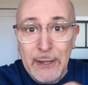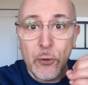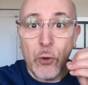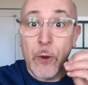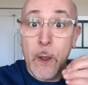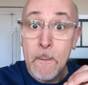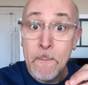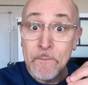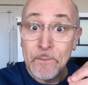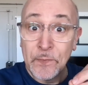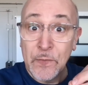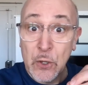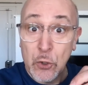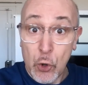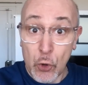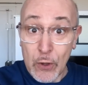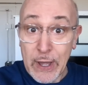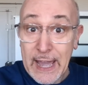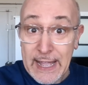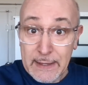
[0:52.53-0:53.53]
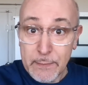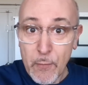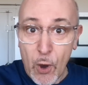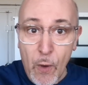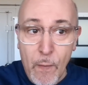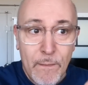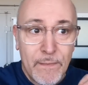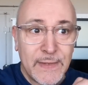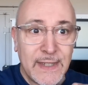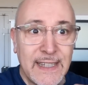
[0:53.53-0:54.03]
Donc
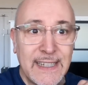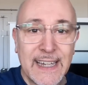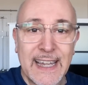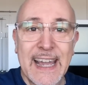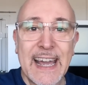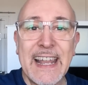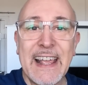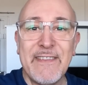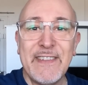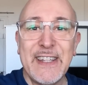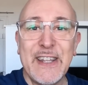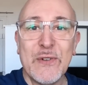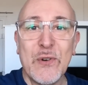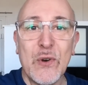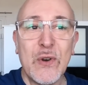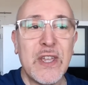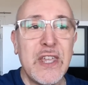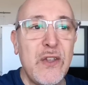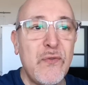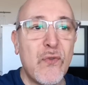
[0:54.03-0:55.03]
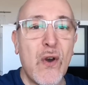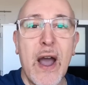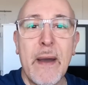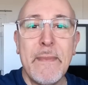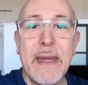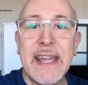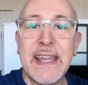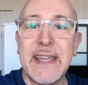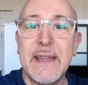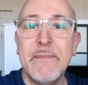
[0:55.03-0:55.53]
concrètement, ils regardent la vidéo, ils voient un
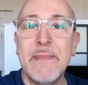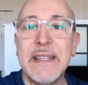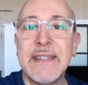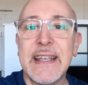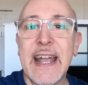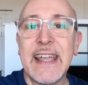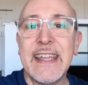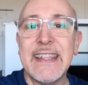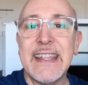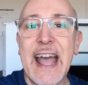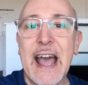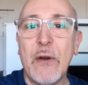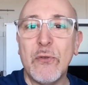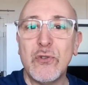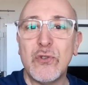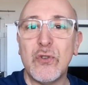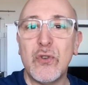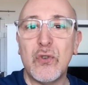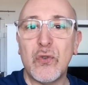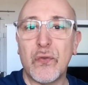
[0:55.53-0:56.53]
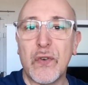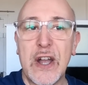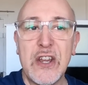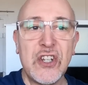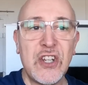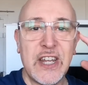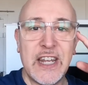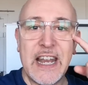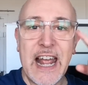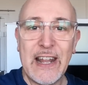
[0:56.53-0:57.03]
mec qui met sa guitare au-dessus du
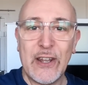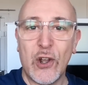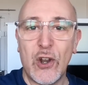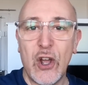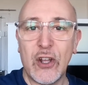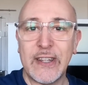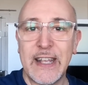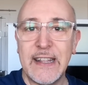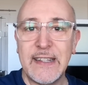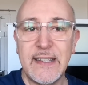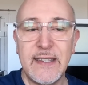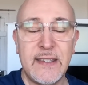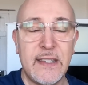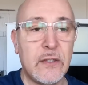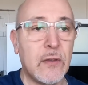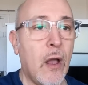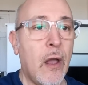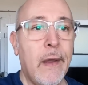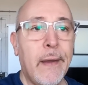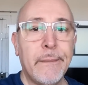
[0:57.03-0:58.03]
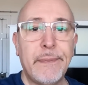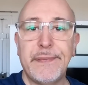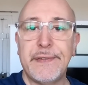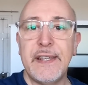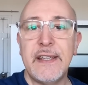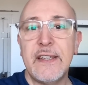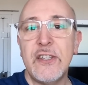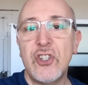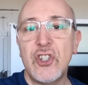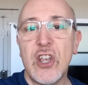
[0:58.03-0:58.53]
chauffage, et là dans leur tête ils se disent
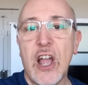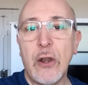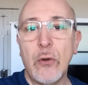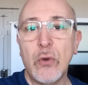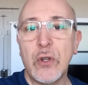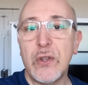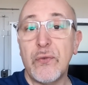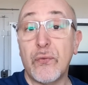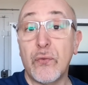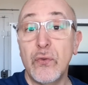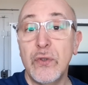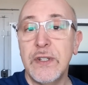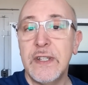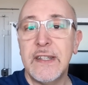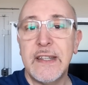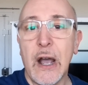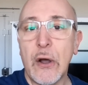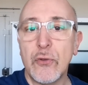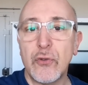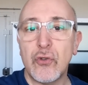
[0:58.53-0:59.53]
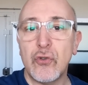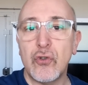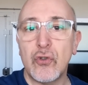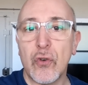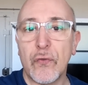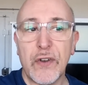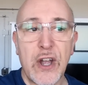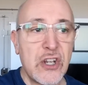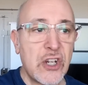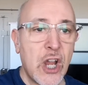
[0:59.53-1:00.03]
c'est qui ce charlot qui fout une guitare au-dessus du
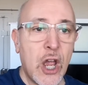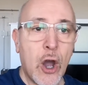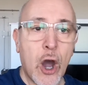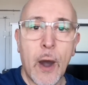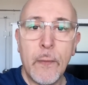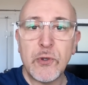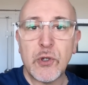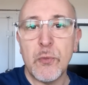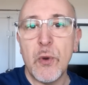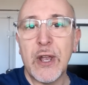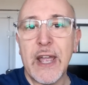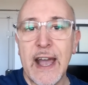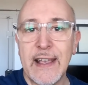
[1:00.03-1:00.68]
chauffage Hop, je me